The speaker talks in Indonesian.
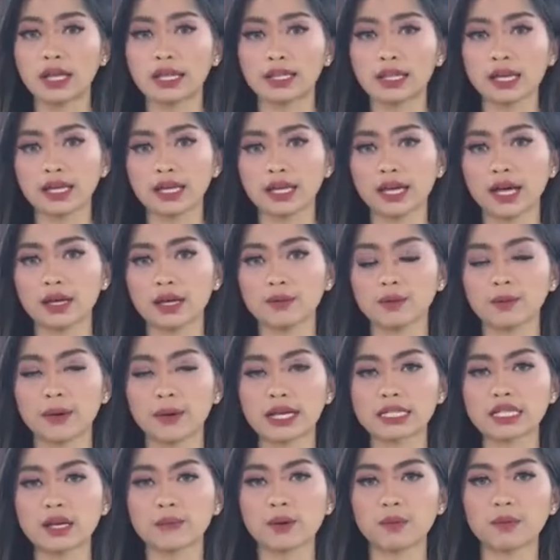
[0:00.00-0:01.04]
Kita akan
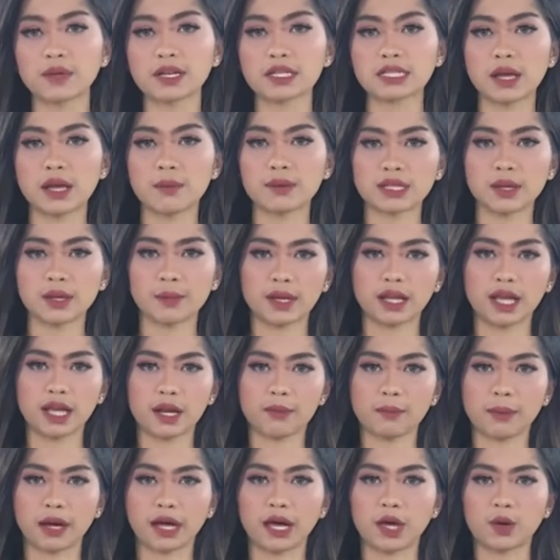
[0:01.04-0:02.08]
membahasnya pemirsa bersama
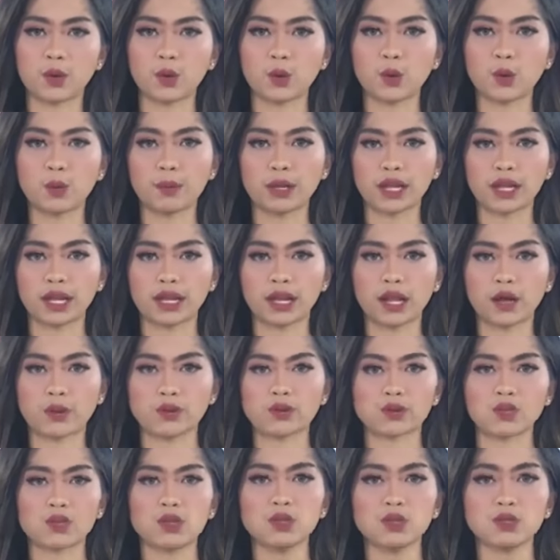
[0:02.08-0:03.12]
dengan pakar hukum pidana
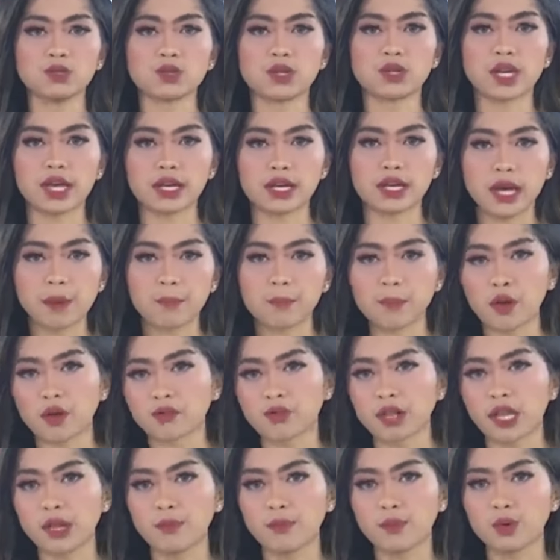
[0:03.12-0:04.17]
unsur sudah ada
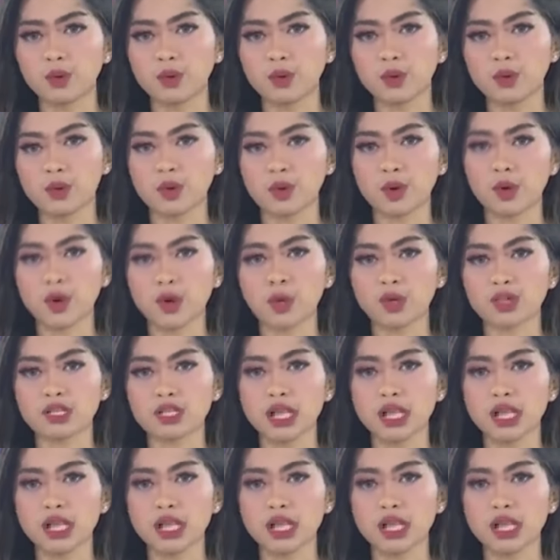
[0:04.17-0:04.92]
Prof. Hipnu Nugroho.